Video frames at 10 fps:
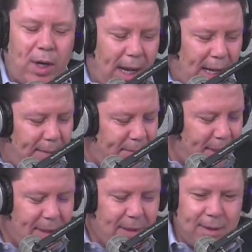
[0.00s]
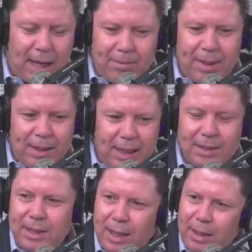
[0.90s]
عام تعمل
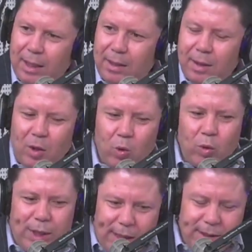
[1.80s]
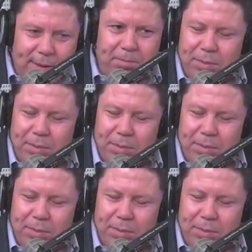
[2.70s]
احصائيه وتحسب